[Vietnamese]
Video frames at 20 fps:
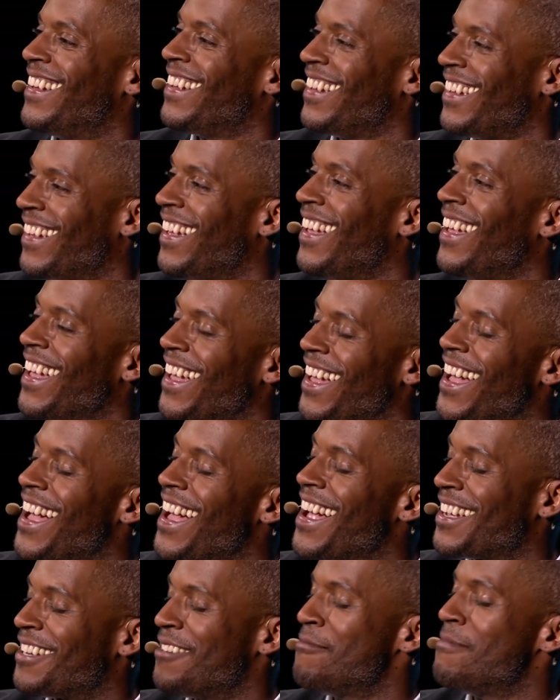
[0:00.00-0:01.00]
tôi có thể tưởng
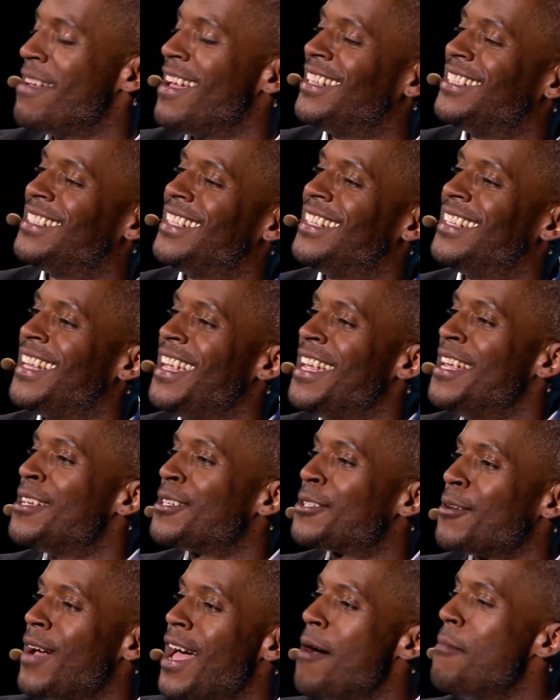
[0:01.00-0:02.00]
tượng được có